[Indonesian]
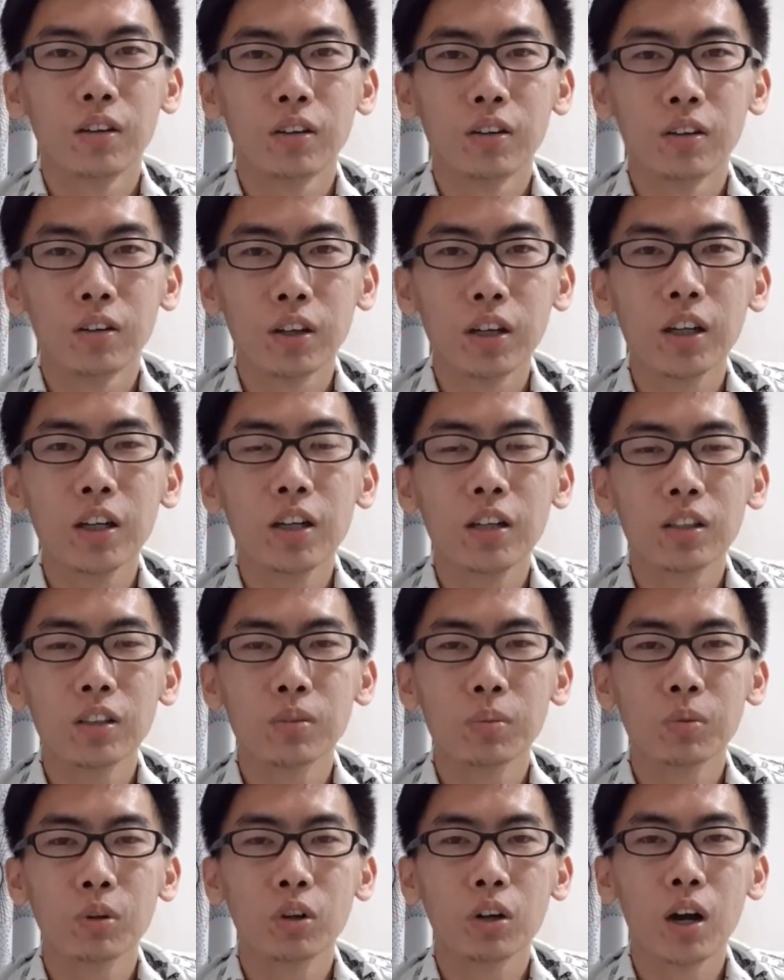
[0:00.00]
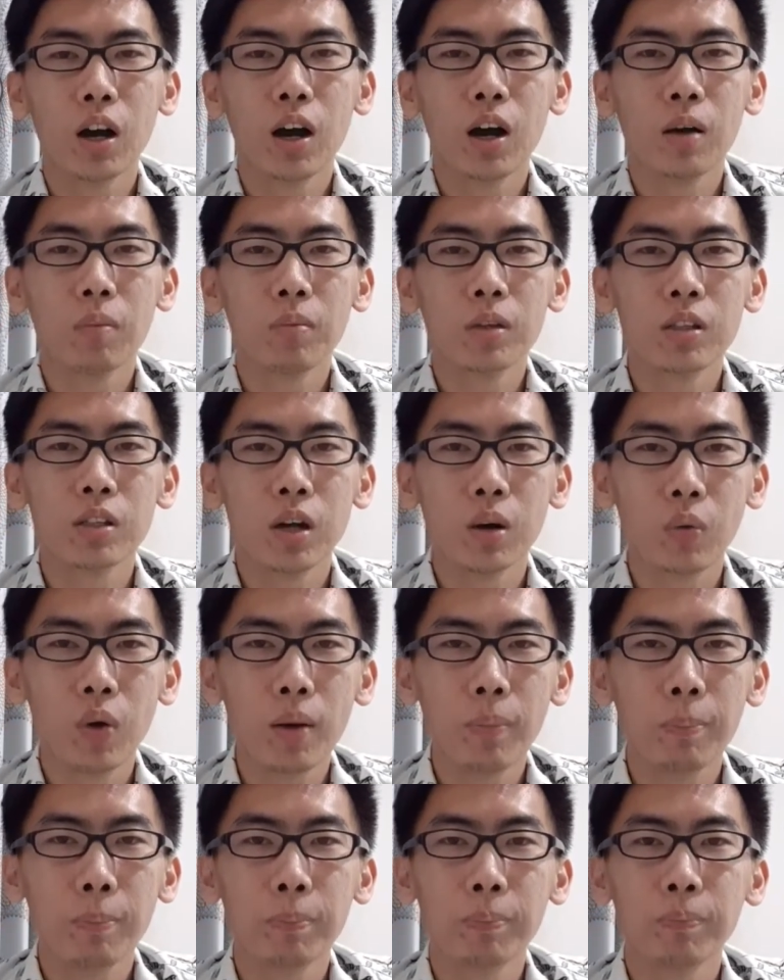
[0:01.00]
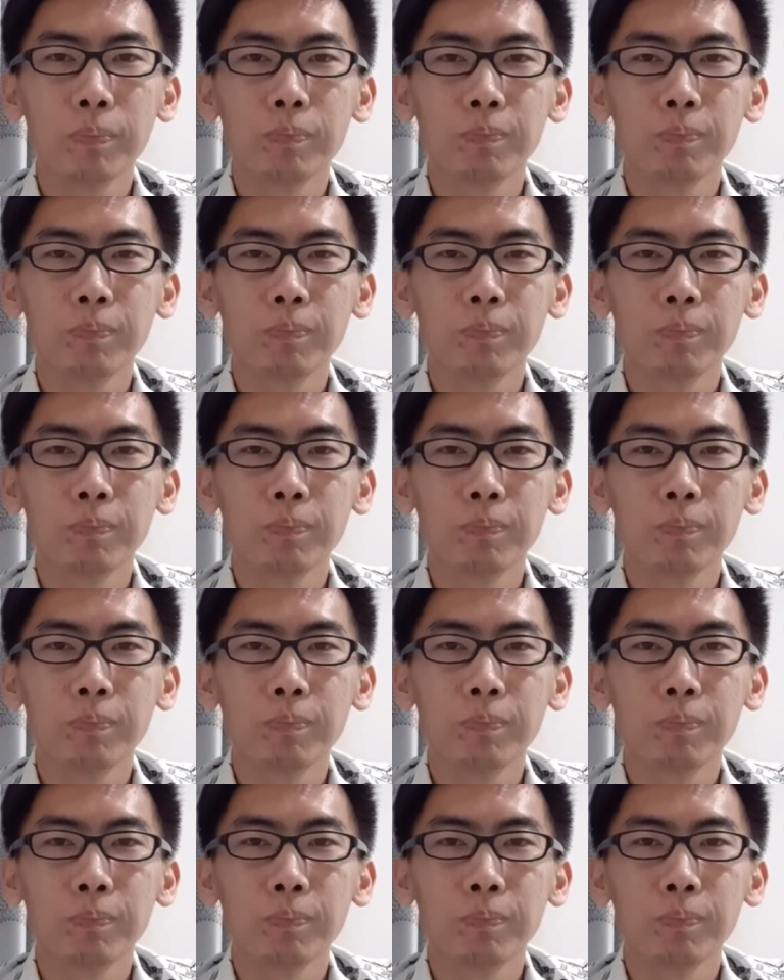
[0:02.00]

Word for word: oke semoga menjawab